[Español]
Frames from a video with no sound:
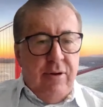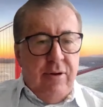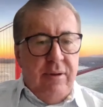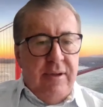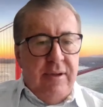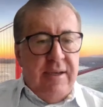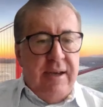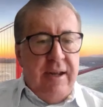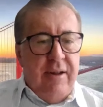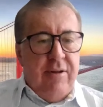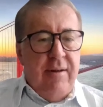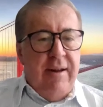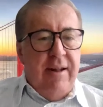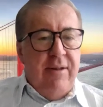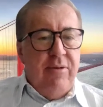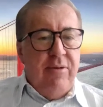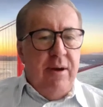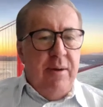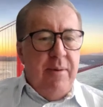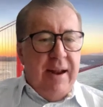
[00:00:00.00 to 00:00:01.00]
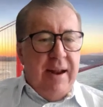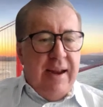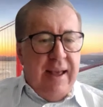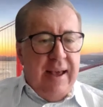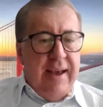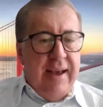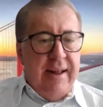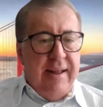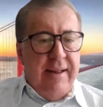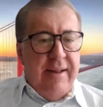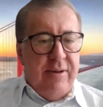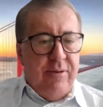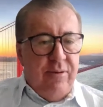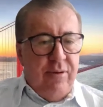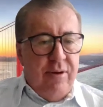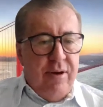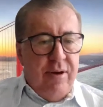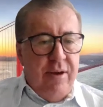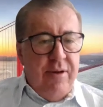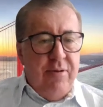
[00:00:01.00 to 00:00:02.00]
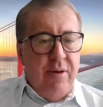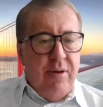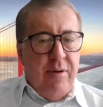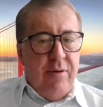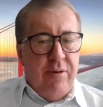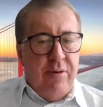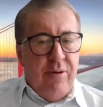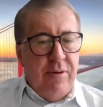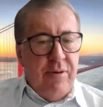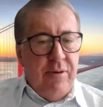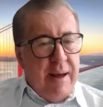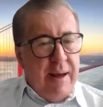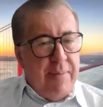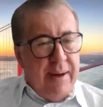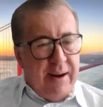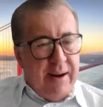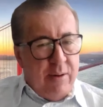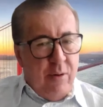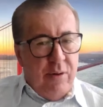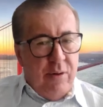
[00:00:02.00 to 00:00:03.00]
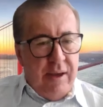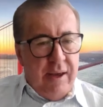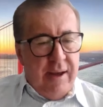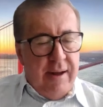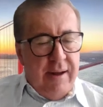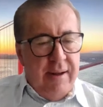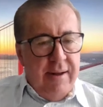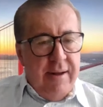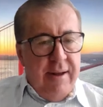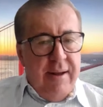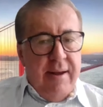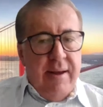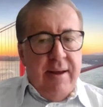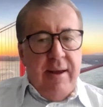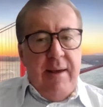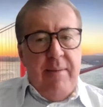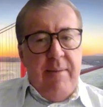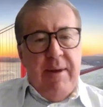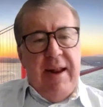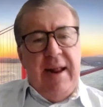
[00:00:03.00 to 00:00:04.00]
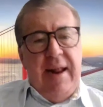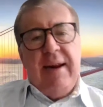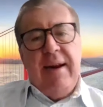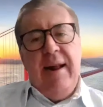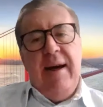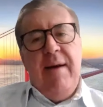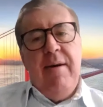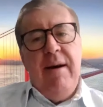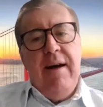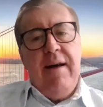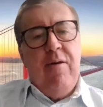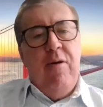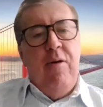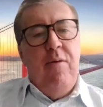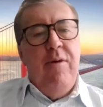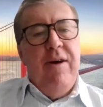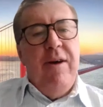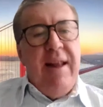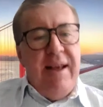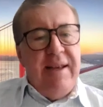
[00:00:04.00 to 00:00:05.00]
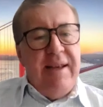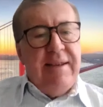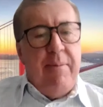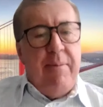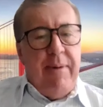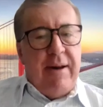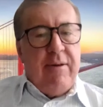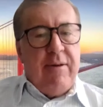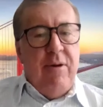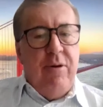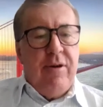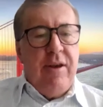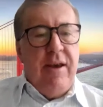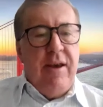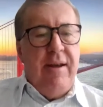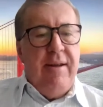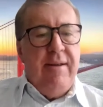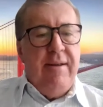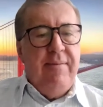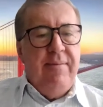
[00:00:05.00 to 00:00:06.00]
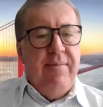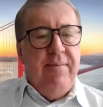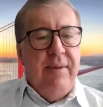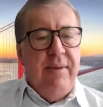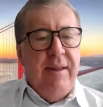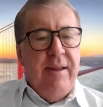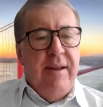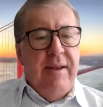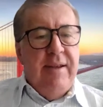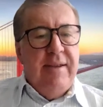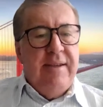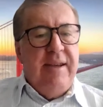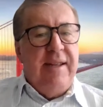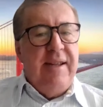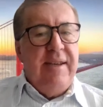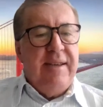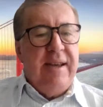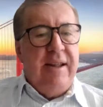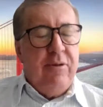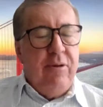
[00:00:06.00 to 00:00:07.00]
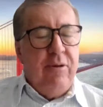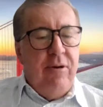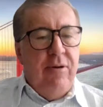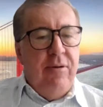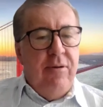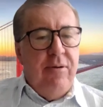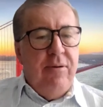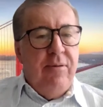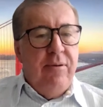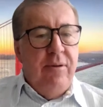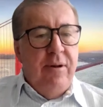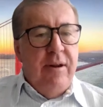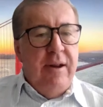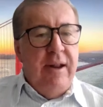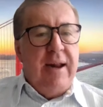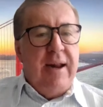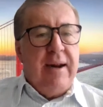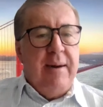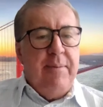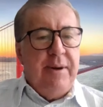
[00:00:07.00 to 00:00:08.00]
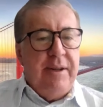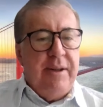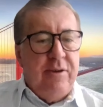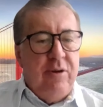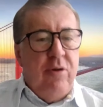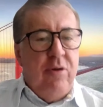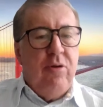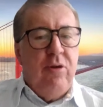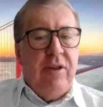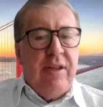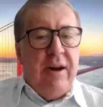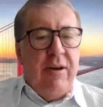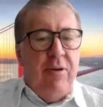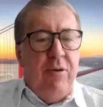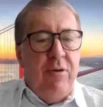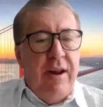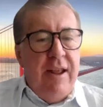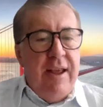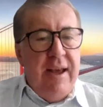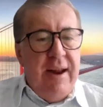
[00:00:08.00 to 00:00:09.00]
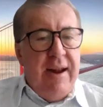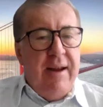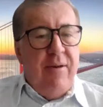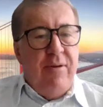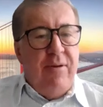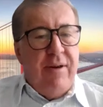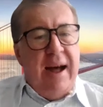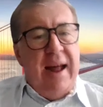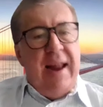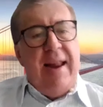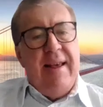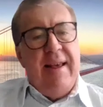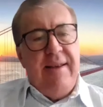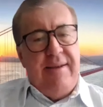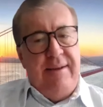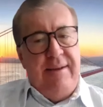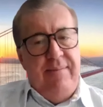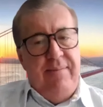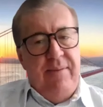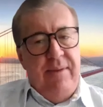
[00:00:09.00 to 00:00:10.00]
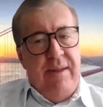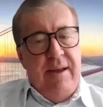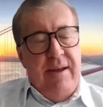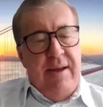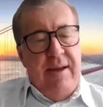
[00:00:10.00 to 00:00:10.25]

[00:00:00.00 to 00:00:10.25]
No, ni siquiera estoy hablando de Valera, de Trujillo, sino de una parroquia. Y me nombraba cómo en esa parroquia se desató la represión contra los líderes locales